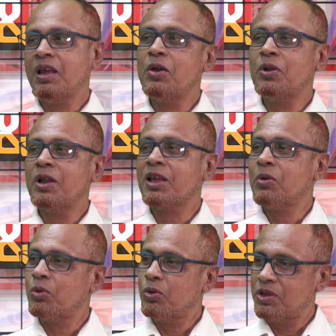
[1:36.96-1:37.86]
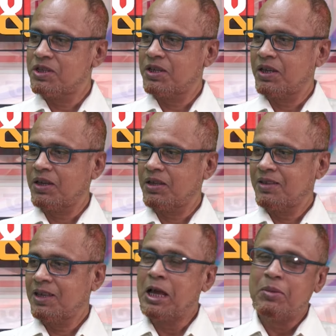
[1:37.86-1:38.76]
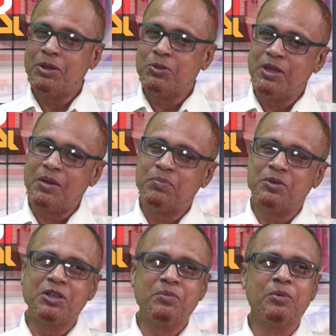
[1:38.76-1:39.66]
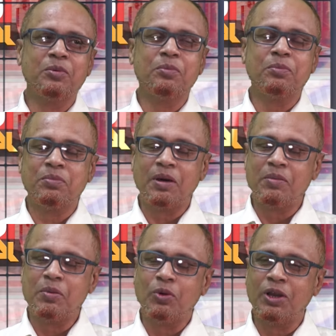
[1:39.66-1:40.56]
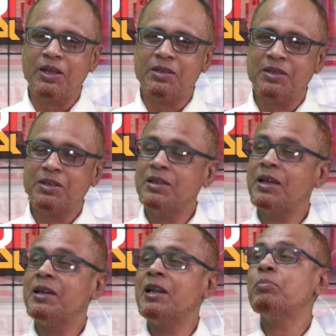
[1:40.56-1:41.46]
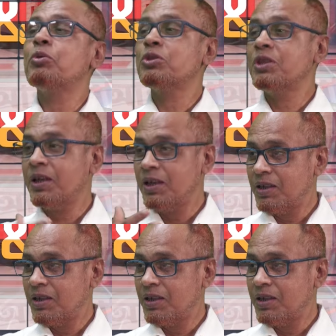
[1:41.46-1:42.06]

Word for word: কেউ না কেউ রয়েছে কিংবা যদি আপনি সেভাবে বলেন যে নেপথ্যে